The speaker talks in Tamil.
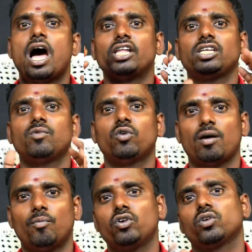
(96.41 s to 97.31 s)
அதிகமாக ஒரு
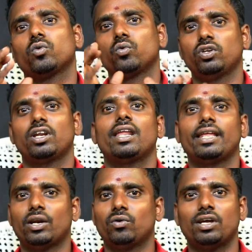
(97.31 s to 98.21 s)
அமௌண்ட் ஒரு நூறு டாலர்
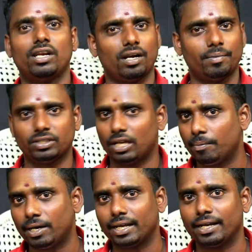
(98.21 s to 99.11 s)
இரநூறு டாலர் அப்படின்னு
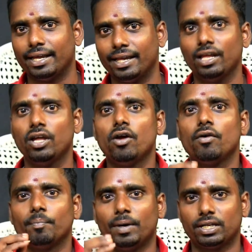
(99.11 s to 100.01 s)
தரமாட்டாங்க
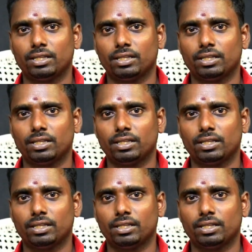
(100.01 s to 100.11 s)
பட்